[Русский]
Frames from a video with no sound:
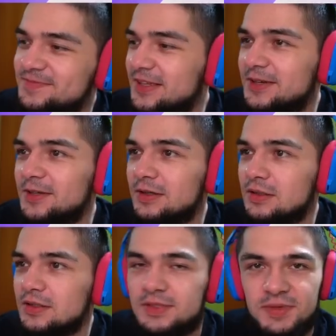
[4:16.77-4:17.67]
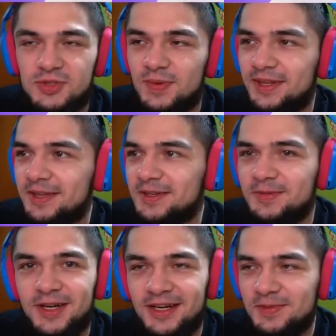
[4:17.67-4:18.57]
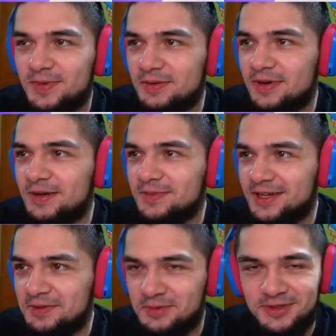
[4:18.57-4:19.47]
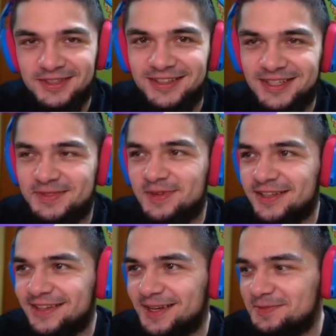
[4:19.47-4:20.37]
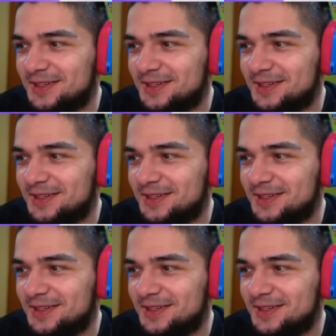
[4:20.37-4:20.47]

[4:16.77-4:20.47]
Но с матчмейкингом реально проблемы. Как будто 35 АП.